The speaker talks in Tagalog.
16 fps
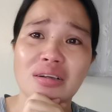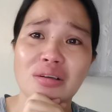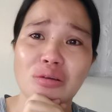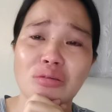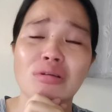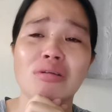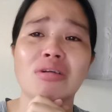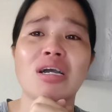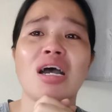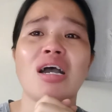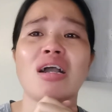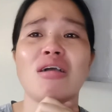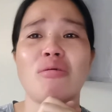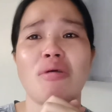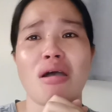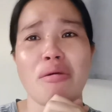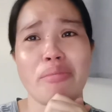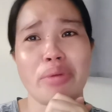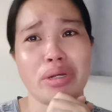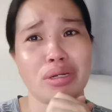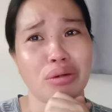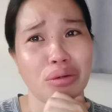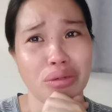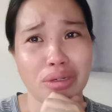kung gagawa
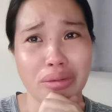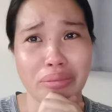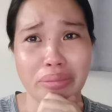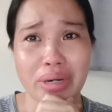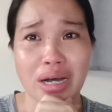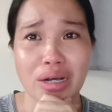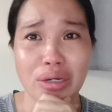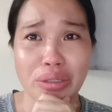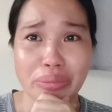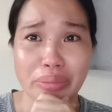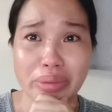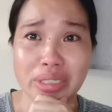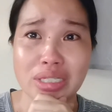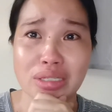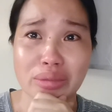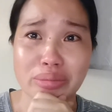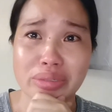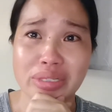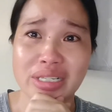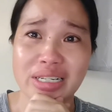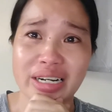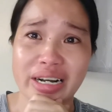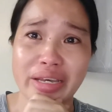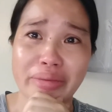man ako ng bago, please
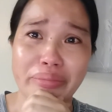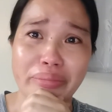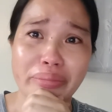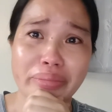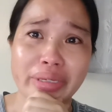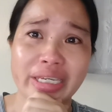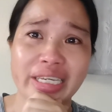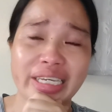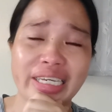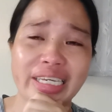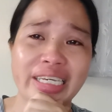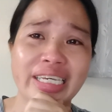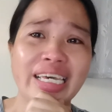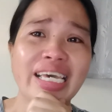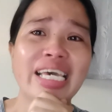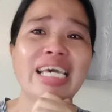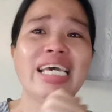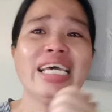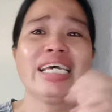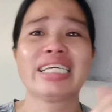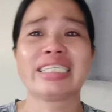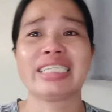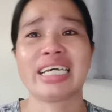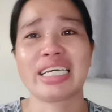subscribe me!
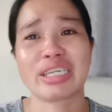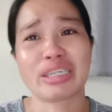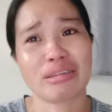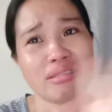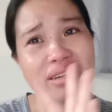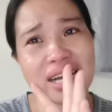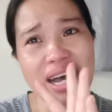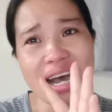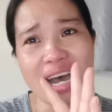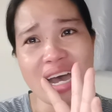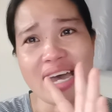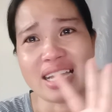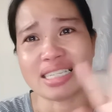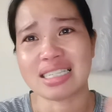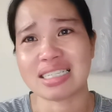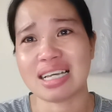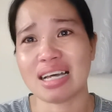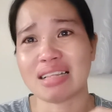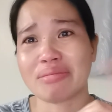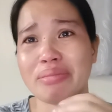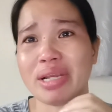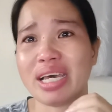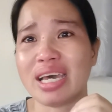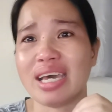Thank you guys!
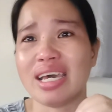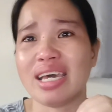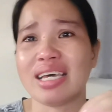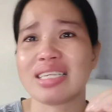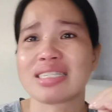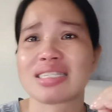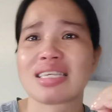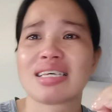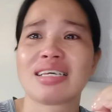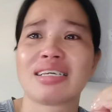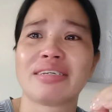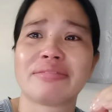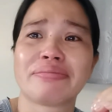God bless!